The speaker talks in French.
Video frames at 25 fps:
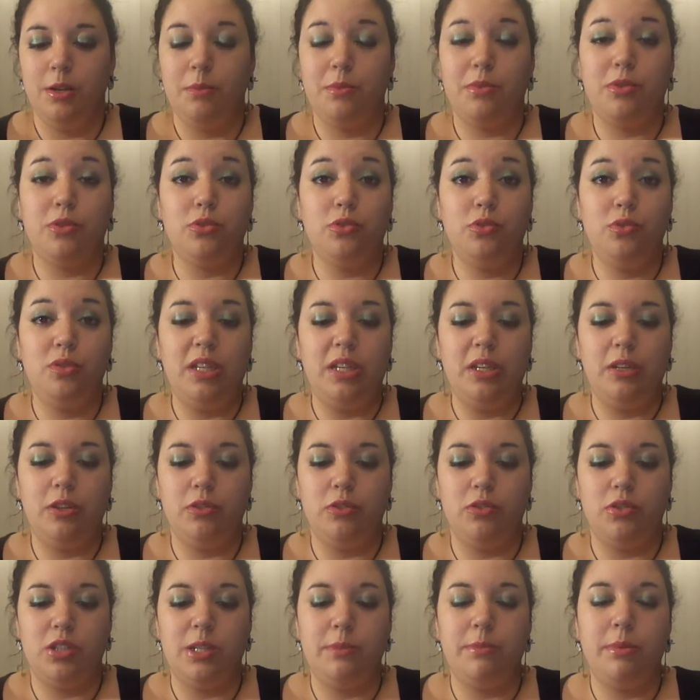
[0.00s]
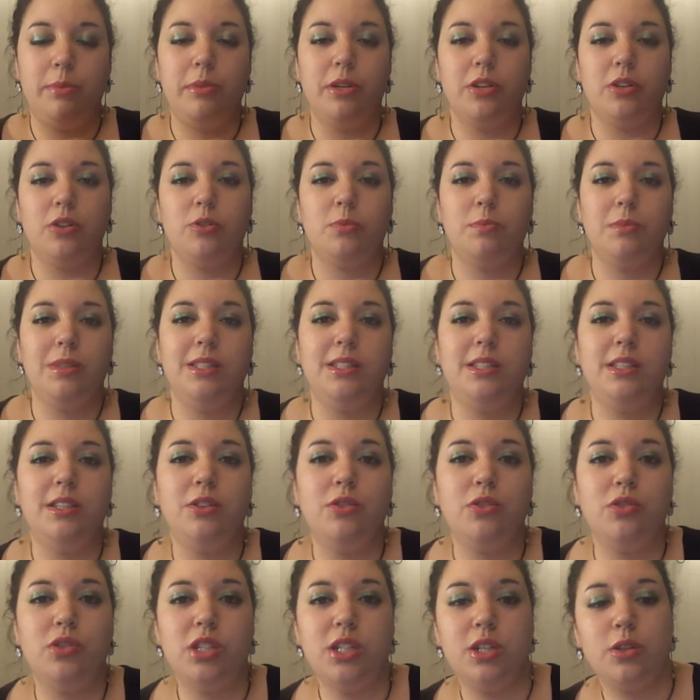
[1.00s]
produits de chez PB Cosmétiques
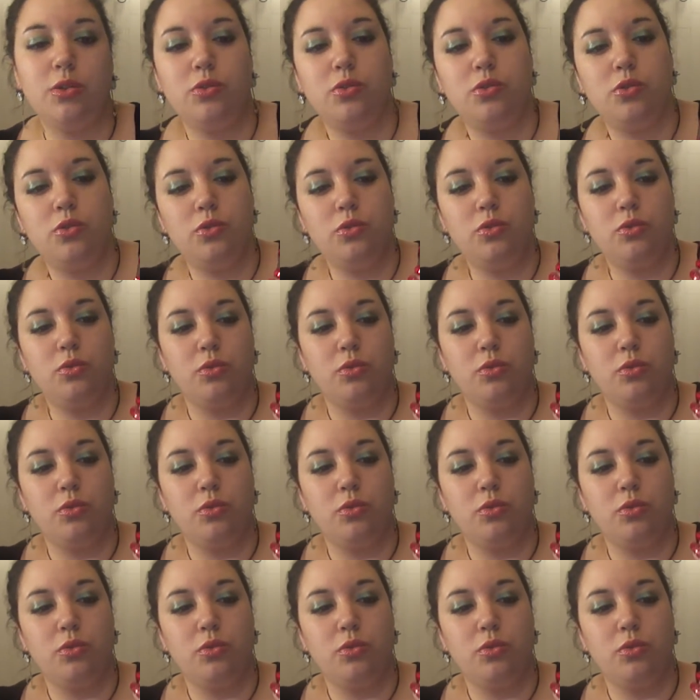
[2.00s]
que j'ai reçus